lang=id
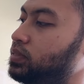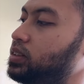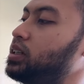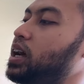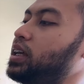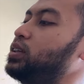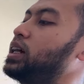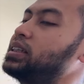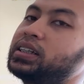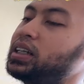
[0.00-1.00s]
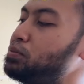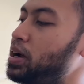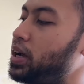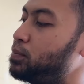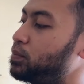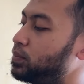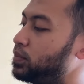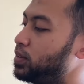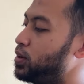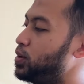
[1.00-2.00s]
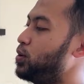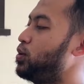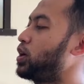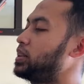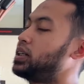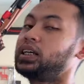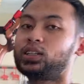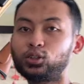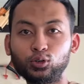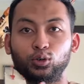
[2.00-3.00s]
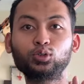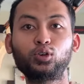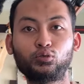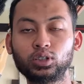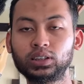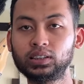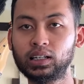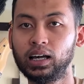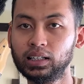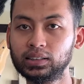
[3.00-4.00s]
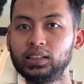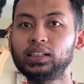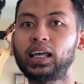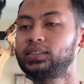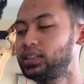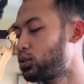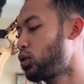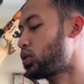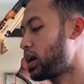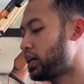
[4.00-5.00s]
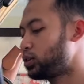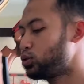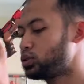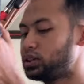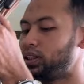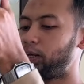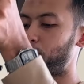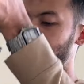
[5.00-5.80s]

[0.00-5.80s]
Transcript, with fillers: Nah, kita gitu, nggak jadi nembak ya. Oke, jadi itu untuk fungsi dari si cancel kokang itu sendiri.